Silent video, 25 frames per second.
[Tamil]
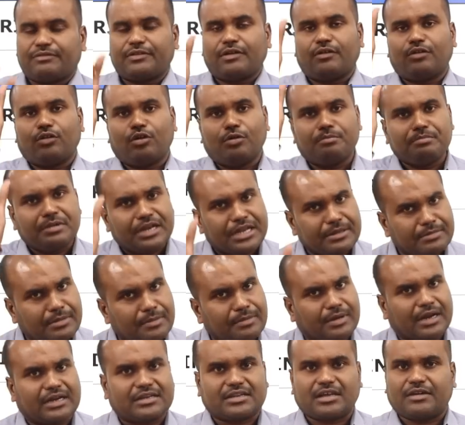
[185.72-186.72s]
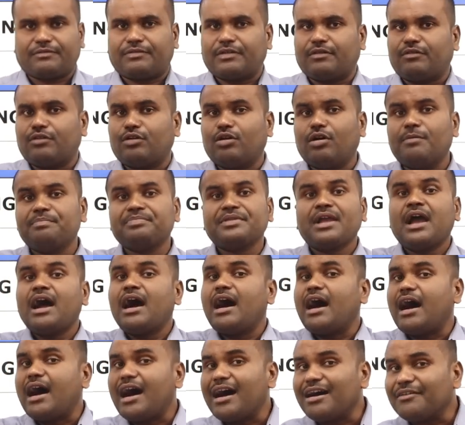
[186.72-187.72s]
ஆஃப் எவ்வளோ மினிமம் கட் ஆஃப் எவ்வளோ
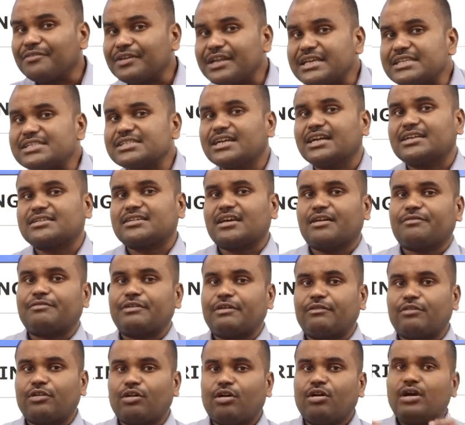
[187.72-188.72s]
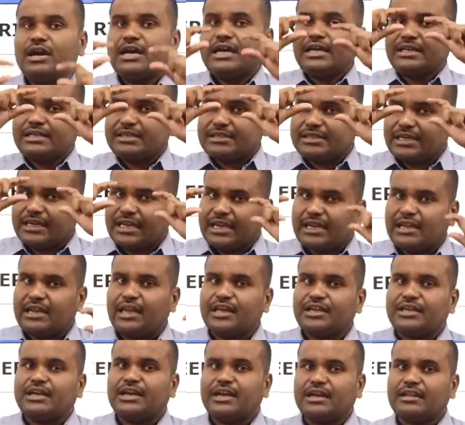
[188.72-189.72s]
ஆவரேஜ் கட் ஆஃப் எவ்வளோ
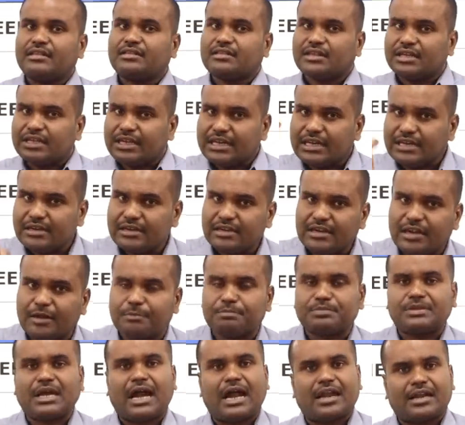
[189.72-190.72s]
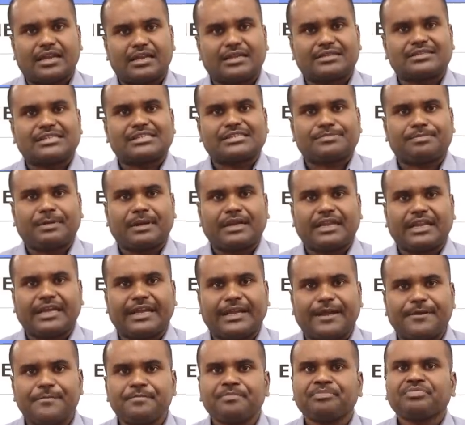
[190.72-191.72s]
இதையெல்லாம் எடுத்து இன்டெப்த்து அனாலிசிஸ்
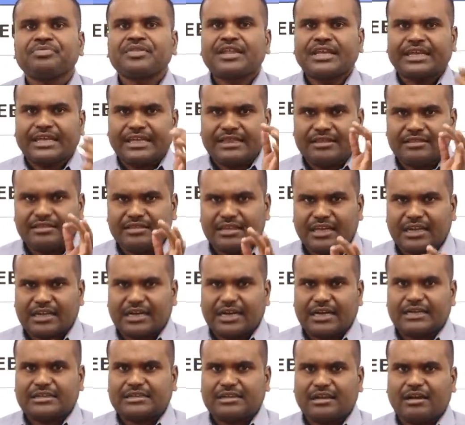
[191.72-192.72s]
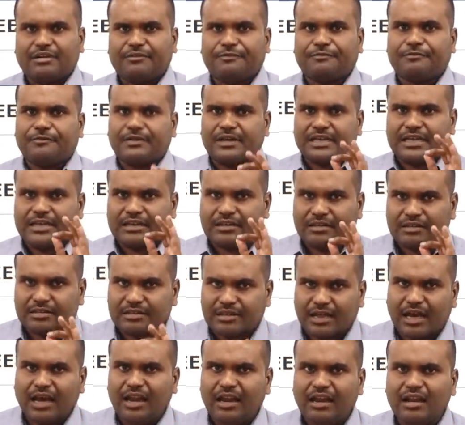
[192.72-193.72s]
பண்ணி இந்த கட் ஆஃப்
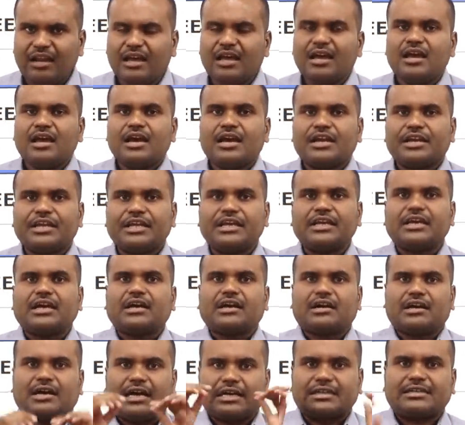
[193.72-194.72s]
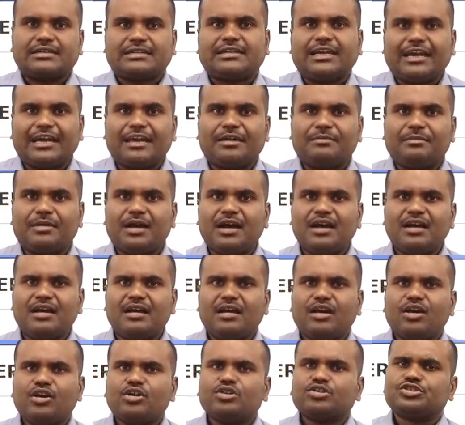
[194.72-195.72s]
இருந்தால் நீங்கள் கட்டாயமாக
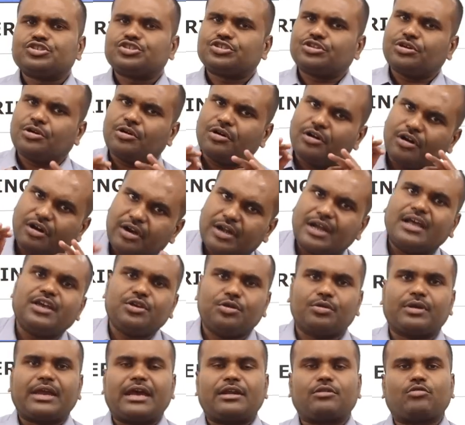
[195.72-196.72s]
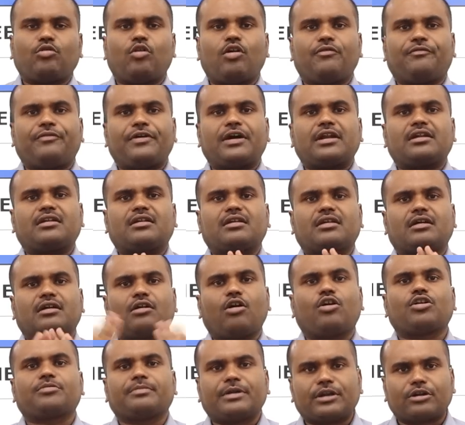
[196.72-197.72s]
ஷியோராக யூ கேன் கோ ஃபார்
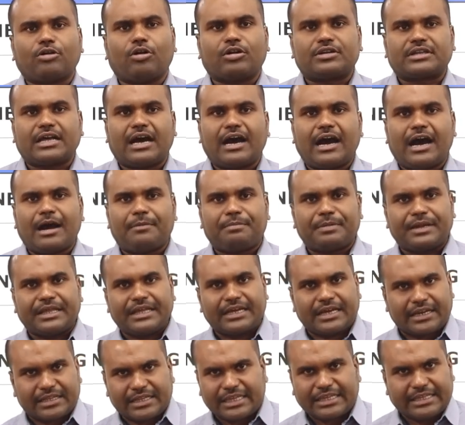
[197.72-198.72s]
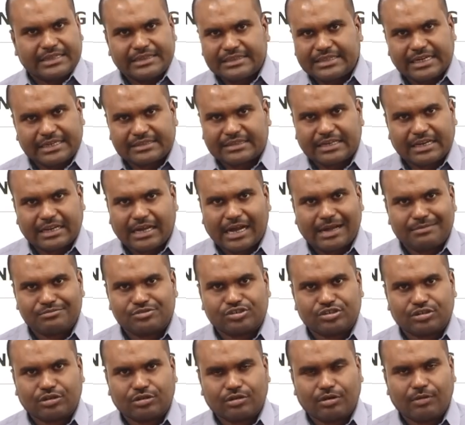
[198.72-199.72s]
கவர்மெண்ட் கோட்டா அப்படிங்கிறத இந்த இடத்துல
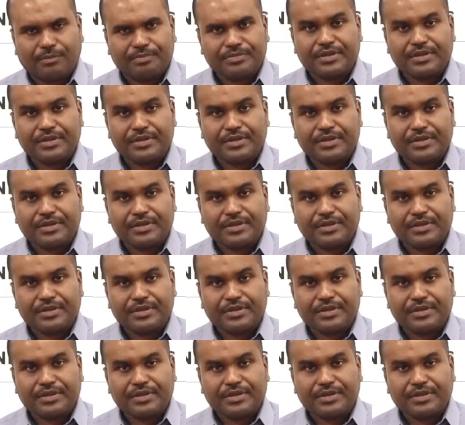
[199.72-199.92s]
காமிச்சிருக்கிறோம்